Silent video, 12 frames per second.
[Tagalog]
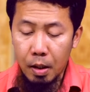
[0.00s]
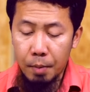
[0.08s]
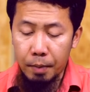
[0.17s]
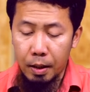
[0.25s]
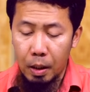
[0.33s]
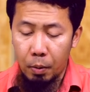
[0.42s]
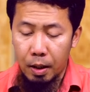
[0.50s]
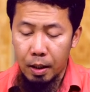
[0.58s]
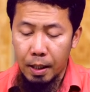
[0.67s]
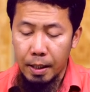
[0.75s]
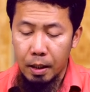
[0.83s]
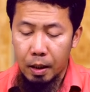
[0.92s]
Pangalawa,
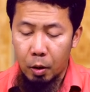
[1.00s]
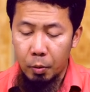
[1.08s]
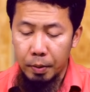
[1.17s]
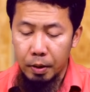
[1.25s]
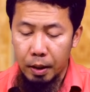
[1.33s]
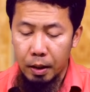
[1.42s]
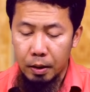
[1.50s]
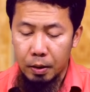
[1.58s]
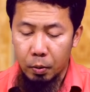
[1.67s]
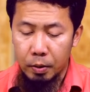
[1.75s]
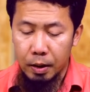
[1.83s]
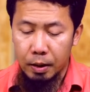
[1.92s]
la yaqaw min ghayri
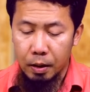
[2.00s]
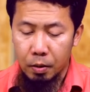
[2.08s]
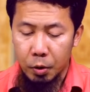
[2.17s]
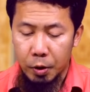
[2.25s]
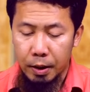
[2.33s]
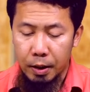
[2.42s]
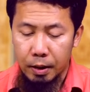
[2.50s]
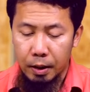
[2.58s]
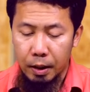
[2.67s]
zawjati ar-rashidati